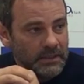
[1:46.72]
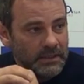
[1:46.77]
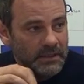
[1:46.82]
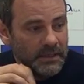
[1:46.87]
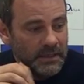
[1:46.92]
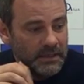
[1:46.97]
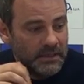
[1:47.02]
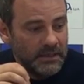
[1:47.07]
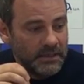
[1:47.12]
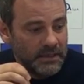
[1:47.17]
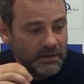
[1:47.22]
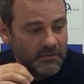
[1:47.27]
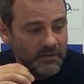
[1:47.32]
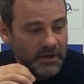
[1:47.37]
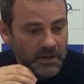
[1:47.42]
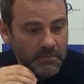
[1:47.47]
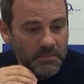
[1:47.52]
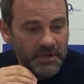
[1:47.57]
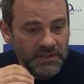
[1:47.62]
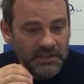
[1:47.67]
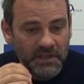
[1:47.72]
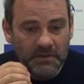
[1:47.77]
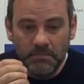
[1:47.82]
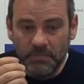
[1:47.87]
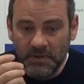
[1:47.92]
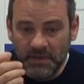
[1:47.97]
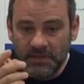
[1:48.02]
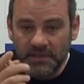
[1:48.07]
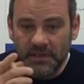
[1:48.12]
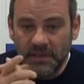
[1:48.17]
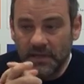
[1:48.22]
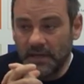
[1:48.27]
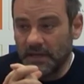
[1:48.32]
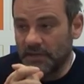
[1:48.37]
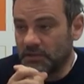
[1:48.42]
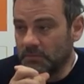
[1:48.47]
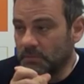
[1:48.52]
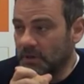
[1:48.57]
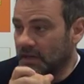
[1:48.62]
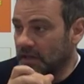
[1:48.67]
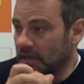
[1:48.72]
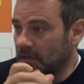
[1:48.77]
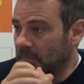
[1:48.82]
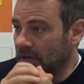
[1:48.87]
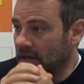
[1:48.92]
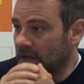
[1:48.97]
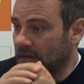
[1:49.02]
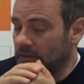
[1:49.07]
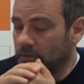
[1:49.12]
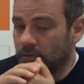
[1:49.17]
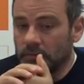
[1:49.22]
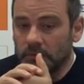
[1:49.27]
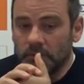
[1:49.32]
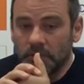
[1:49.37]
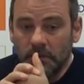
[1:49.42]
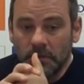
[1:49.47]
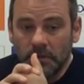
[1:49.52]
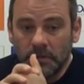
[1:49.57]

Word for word: che, che va rimessa in pista e ci mancherebbe altro.